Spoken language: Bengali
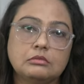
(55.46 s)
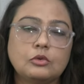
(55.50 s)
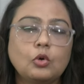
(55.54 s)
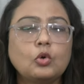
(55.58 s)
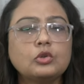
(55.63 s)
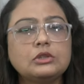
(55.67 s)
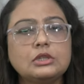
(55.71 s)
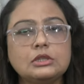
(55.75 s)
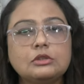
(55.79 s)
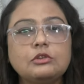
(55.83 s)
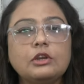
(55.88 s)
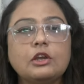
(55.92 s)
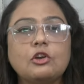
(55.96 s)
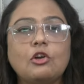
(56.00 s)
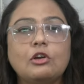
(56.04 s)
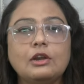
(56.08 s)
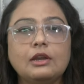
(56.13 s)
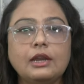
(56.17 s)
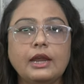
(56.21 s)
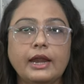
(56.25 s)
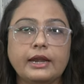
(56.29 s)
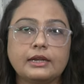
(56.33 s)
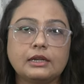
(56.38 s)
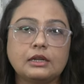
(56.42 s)
অতীত
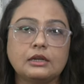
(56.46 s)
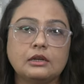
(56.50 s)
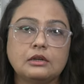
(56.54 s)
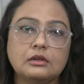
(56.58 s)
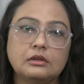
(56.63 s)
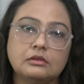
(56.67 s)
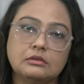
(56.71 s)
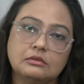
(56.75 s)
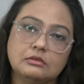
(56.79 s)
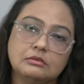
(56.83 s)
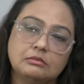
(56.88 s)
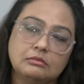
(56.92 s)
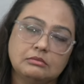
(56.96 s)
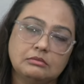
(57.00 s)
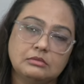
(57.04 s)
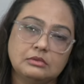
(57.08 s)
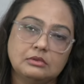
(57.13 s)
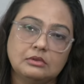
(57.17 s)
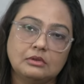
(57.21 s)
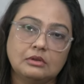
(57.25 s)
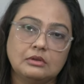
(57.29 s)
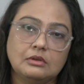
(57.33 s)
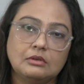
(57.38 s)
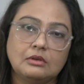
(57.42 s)
রেকর্ডে একটা
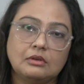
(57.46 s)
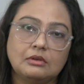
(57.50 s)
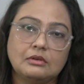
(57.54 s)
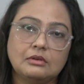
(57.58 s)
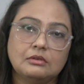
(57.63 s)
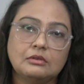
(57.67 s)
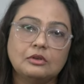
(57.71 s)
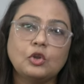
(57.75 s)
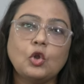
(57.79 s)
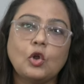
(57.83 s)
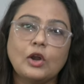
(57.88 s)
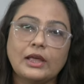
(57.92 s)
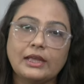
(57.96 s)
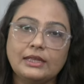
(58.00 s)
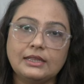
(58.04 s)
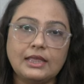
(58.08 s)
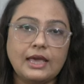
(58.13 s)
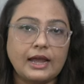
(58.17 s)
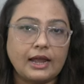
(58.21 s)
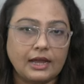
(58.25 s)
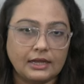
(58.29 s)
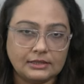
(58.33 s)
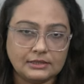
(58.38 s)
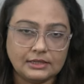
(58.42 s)
লড়াই
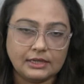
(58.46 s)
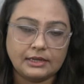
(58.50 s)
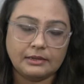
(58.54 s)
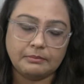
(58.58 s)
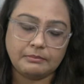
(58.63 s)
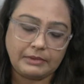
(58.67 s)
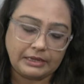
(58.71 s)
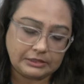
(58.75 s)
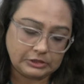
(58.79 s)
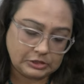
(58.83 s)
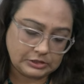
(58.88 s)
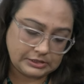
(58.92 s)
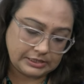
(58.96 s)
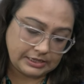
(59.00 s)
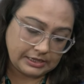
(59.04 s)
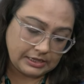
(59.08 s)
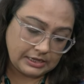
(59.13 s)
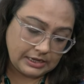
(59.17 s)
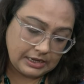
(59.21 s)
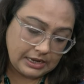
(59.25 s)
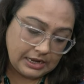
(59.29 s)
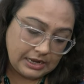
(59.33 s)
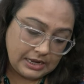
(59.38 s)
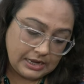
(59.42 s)
দেখা যায় ম্যাচটায়
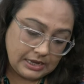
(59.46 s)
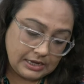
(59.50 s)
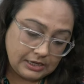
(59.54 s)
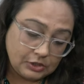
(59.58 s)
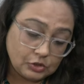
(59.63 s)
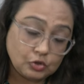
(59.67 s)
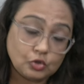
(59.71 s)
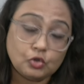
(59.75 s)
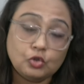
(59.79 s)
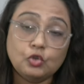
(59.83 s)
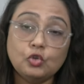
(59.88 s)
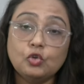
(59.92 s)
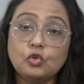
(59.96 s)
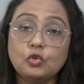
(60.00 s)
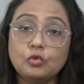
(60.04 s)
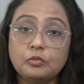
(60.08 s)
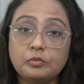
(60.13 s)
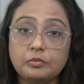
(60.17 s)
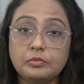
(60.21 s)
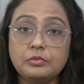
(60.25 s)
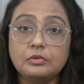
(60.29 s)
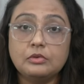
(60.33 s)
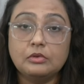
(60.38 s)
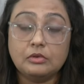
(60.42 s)
যদিও
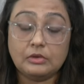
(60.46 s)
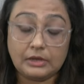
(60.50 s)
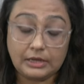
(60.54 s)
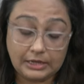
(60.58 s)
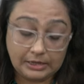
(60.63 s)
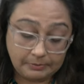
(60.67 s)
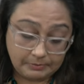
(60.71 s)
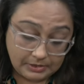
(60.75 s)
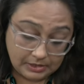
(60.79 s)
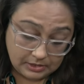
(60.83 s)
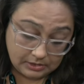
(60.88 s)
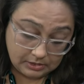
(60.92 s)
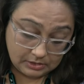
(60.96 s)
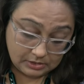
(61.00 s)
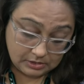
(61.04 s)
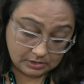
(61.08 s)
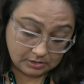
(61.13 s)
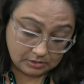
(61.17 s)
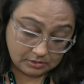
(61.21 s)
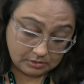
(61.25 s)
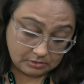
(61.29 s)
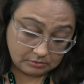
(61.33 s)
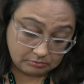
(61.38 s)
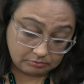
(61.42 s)
এবার
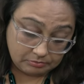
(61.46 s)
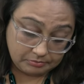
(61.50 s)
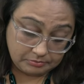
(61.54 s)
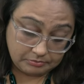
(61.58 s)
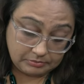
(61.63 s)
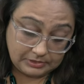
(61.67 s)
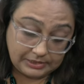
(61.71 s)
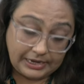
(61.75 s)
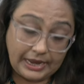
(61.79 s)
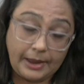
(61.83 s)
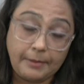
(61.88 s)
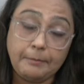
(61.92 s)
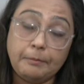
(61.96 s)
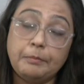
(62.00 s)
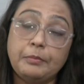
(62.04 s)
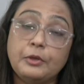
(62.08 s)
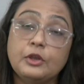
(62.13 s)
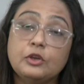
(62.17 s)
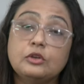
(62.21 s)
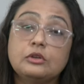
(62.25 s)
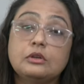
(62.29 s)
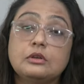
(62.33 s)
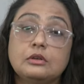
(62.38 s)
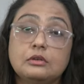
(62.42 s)

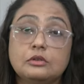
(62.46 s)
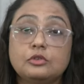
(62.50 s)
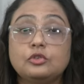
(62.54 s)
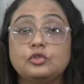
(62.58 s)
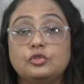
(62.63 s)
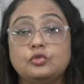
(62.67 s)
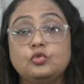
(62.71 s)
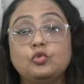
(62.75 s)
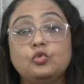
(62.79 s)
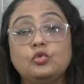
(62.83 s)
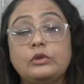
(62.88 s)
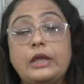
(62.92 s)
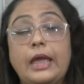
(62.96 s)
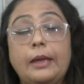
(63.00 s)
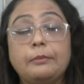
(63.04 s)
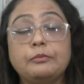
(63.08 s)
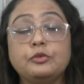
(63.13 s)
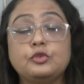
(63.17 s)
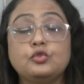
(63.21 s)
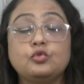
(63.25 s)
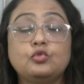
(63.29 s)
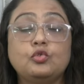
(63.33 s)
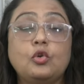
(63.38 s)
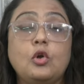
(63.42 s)
ক্যাম্পের ক্যাম্প
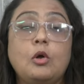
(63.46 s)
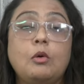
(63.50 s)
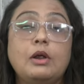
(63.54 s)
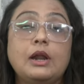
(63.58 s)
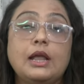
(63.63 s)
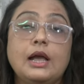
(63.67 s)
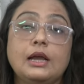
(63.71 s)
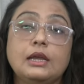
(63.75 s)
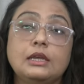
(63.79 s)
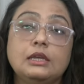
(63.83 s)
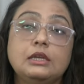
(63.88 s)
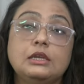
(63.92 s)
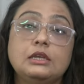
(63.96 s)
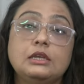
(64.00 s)
শুরু হওয়ার আগেই